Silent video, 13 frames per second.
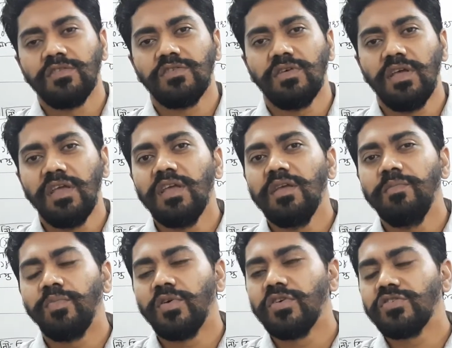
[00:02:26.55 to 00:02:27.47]
সো এই
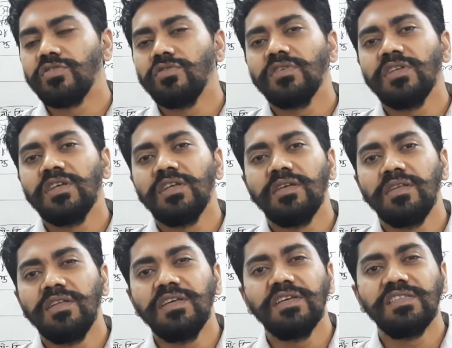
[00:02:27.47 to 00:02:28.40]
প্রশ্নটি
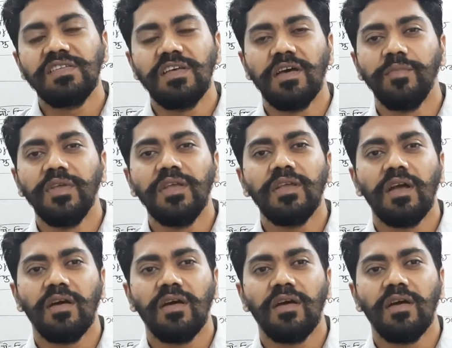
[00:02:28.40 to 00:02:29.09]
নিয়েছি আমি